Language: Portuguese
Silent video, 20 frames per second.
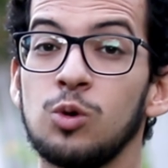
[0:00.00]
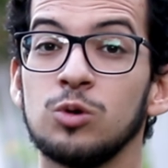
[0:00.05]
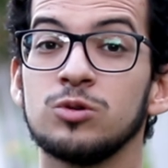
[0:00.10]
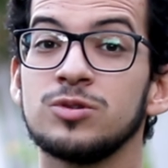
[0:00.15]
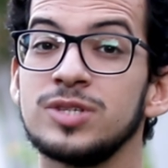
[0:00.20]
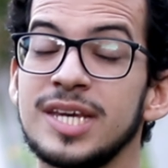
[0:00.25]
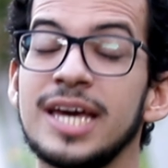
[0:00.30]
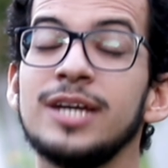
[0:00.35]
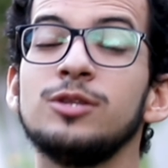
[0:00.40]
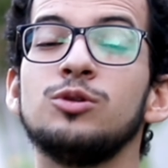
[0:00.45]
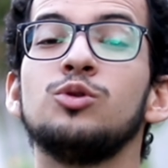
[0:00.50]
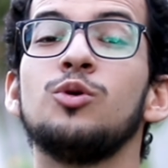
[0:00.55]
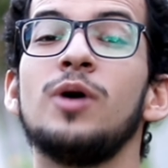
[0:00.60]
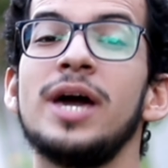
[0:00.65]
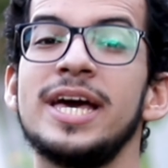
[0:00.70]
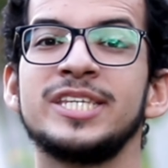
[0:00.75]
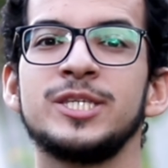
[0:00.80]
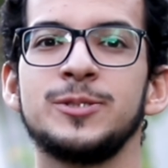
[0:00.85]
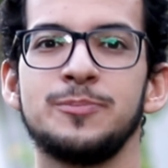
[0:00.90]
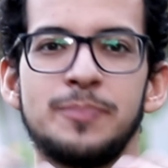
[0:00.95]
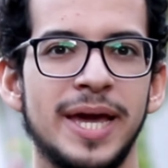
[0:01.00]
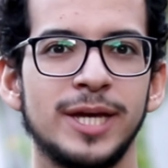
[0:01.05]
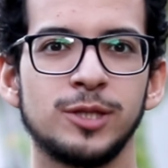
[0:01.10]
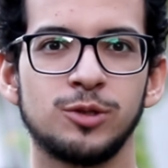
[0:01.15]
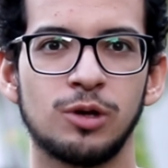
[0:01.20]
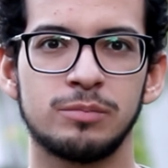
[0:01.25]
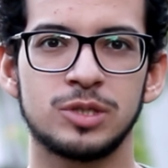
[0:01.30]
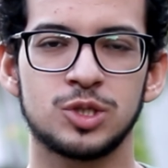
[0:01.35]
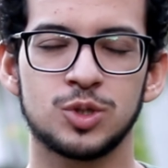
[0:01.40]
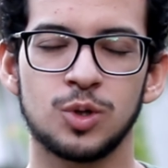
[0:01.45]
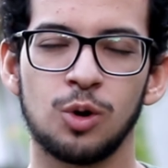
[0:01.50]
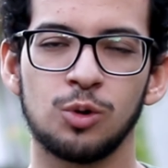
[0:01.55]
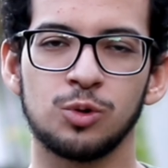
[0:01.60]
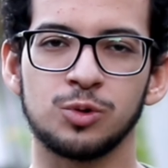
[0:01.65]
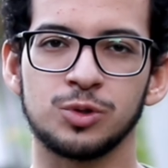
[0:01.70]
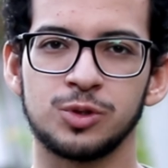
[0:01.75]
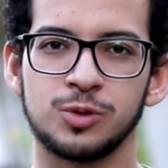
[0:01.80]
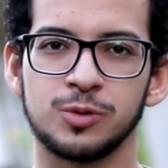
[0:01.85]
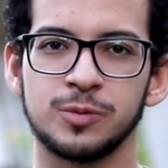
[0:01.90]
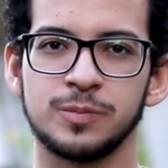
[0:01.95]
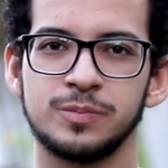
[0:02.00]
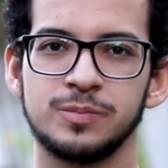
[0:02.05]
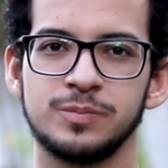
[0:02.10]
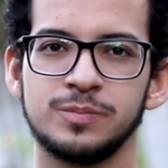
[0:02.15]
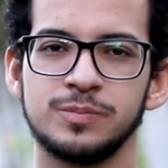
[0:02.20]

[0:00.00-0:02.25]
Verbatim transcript: É o conceito do respeito absoluto,